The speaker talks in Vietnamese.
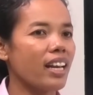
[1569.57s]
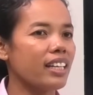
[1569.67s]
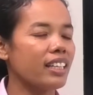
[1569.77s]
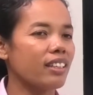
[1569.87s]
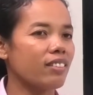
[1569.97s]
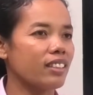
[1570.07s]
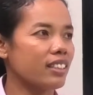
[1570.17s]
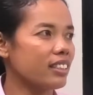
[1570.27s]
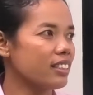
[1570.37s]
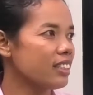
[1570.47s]
đấy không
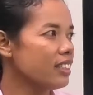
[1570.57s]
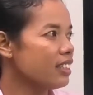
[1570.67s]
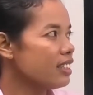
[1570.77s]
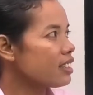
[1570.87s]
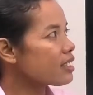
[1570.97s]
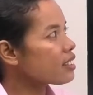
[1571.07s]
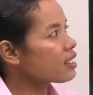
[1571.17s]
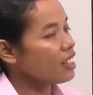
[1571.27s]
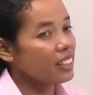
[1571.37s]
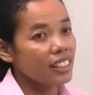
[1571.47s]

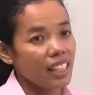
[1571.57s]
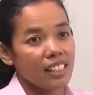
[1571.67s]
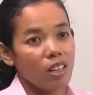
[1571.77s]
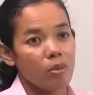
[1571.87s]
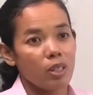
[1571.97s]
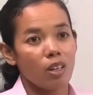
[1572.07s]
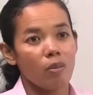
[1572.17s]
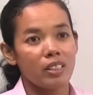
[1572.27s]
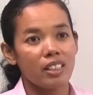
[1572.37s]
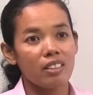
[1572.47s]
sản thị kia thì giàu và co
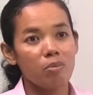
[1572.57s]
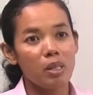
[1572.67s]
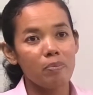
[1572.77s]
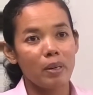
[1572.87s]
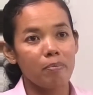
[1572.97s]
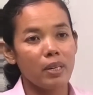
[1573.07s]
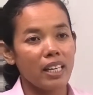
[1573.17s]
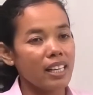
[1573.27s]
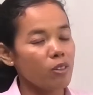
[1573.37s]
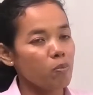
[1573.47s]
và dứa nó miền Trầm
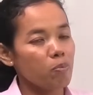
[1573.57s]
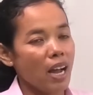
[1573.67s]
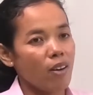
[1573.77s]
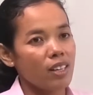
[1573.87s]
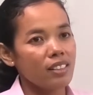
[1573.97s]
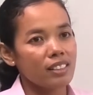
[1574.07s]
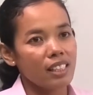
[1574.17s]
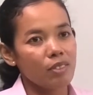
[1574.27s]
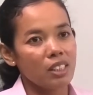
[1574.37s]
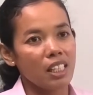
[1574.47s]
bấy lục bao nó
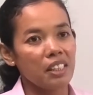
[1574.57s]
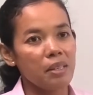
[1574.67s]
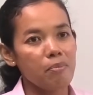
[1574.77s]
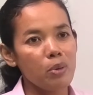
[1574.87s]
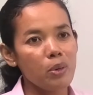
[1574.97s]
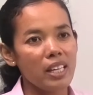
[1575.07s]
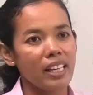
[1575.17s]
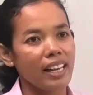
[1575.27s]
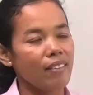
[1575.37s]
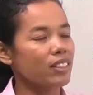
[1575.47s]
chia vị thi tì muối
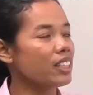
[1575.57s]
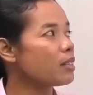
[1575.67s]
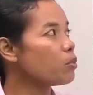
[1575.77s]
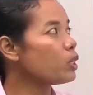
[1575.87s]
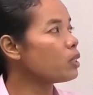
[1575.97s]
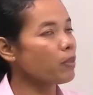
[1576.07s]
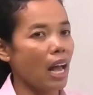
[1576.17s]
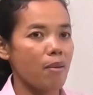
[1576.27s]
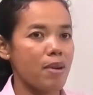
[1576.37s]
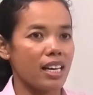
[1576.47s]
cái nào thì tì muối nó
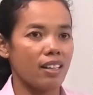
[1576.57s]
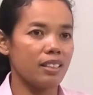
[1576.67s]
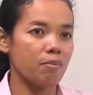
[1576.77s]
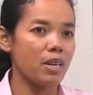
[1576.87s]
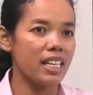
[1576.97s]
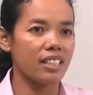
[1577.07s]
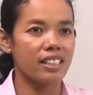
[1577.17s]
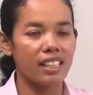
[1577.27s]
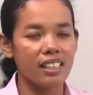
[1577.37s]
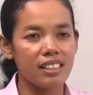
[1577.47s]
pra ban đào tự bấy sản
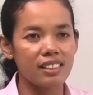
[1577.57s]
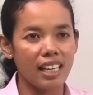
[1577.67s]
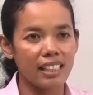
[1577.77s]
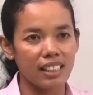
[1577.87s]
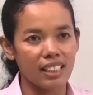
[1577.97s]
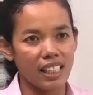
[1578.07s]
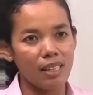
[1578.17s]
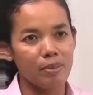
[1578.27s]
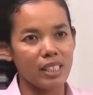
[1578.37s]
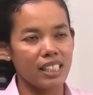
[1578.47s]
thị nó cứ rạ sản
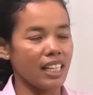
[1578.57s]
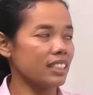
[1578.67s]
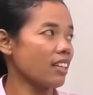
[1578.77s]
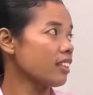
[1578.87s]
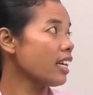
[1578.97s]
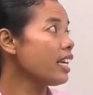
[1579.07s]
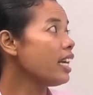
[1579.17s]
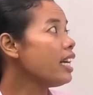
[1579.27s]
thị trên nhà sản thị